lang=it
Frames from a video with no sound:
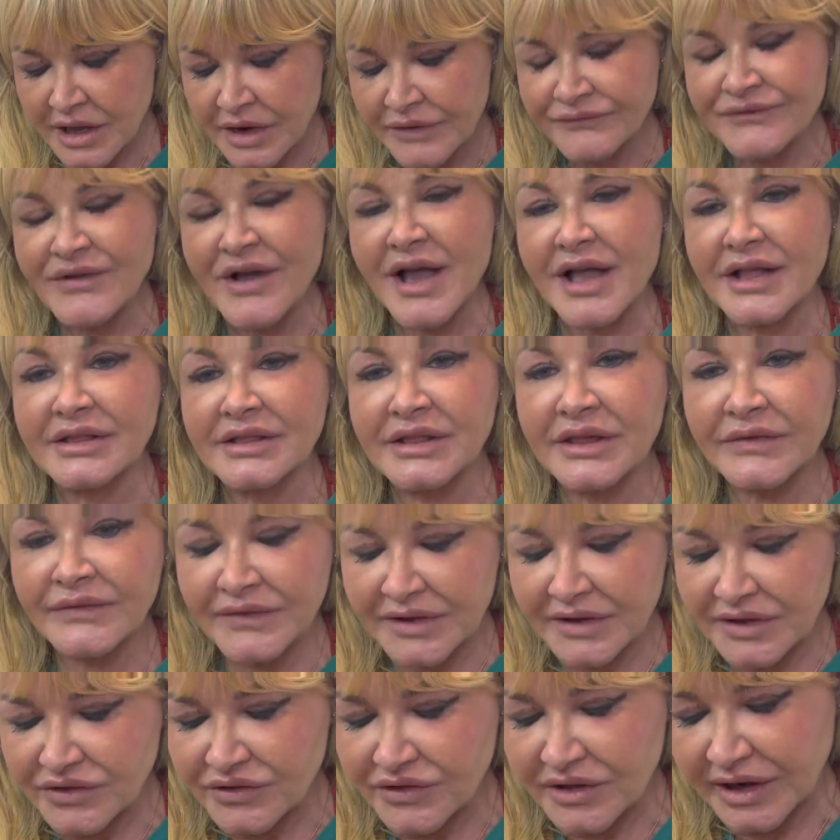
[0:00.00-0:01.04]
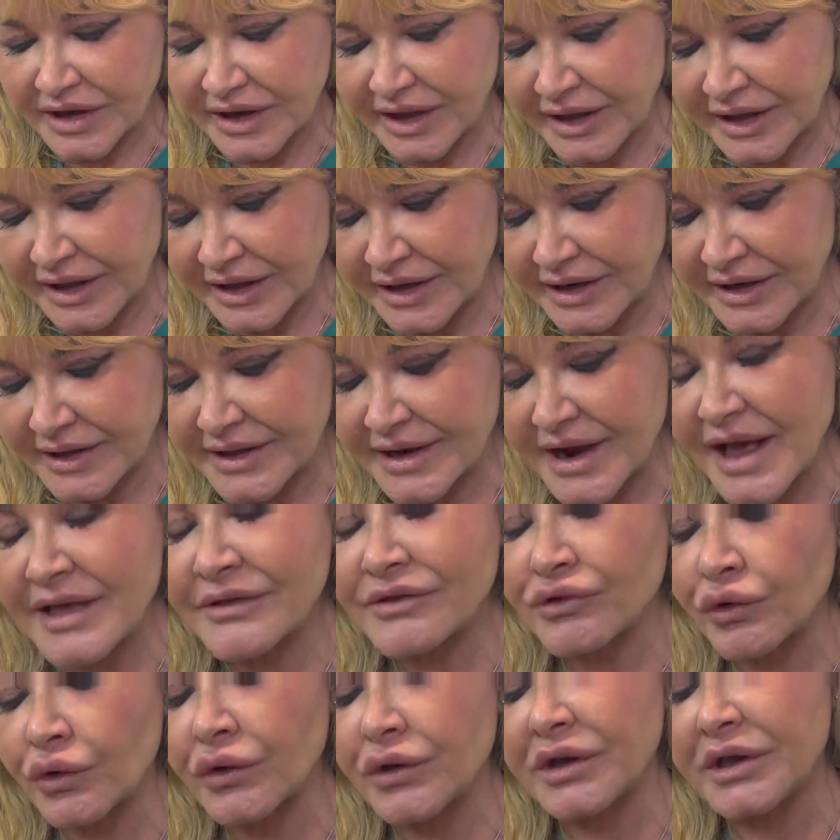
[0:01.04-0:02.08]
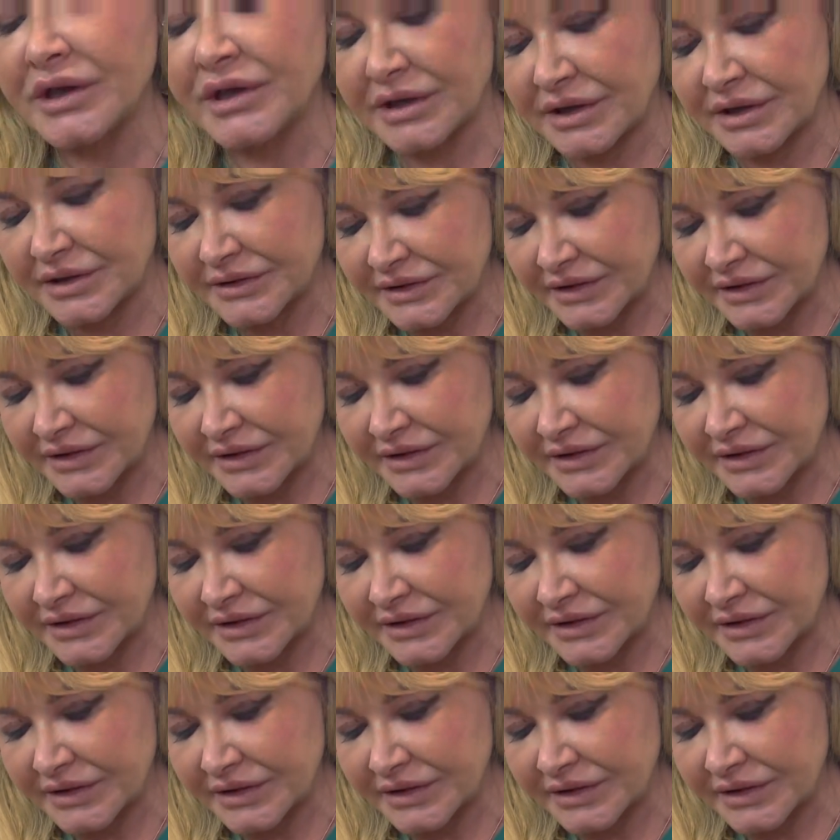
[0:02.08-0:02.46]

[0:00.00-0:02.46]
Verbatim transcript: fa dividere il grasso in